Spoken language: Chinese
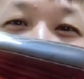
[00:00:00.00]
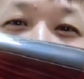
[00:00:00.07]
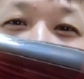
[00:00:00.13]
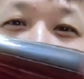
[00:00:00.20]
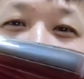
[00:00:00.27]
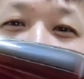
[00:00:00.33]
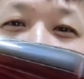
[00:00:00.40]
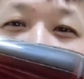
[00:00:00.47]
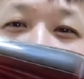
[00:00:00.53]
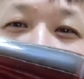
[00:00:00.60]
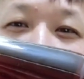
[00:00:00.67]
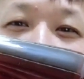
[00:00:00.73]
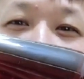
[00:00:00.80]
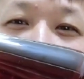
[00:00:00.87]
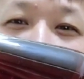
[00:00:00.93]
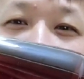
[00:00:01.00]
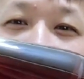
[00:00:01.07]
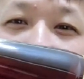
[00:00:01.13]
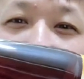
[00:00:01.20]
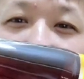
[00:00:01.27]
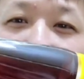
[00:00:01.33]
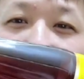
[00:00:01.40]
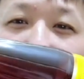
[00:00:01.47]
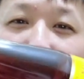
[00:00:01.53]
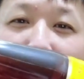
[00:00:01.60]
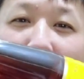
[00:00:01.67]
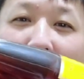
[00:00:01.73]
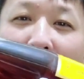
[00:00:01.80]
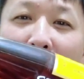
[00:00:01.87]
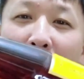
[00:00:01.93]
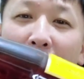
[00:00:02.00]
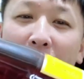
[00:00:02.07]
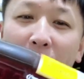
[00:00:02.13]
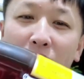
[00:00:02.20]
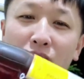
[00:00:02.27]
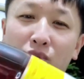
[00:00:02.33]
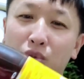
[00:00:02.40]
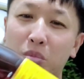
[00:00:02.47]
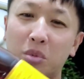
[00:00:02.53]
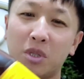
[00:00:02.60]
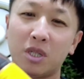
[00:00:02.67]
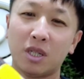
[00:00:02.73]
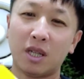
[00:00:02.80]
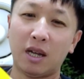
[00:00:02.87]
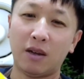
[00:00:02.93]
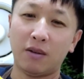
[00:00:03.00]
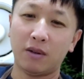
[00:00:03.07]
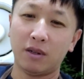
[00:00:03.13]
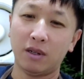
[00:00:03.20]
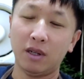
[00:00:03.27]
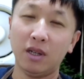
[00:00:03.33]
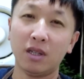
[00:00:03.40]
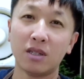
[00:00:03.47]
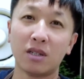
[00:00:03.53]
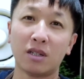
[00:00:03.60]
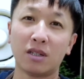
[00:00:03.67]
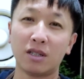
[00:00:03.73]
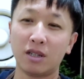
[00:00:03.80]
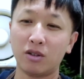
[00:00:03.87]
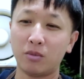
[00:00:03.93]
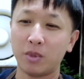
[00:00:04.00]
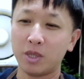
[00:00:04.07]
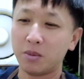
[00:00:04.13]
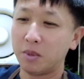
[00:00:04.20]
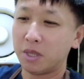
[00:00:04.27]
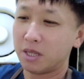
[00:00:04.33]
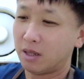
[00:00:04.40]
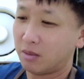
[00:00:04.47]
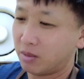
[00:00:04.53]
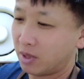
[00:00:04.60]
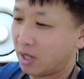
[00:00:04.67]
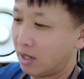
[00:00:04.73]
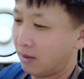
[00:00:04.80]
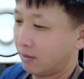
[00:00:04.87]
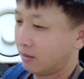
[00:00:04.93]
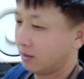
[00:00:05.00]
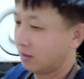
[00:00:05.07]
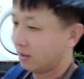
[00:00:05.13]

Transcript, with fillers: 也都差不多的，也没有那么黑，我也不知道了，真的在我们这边找不到。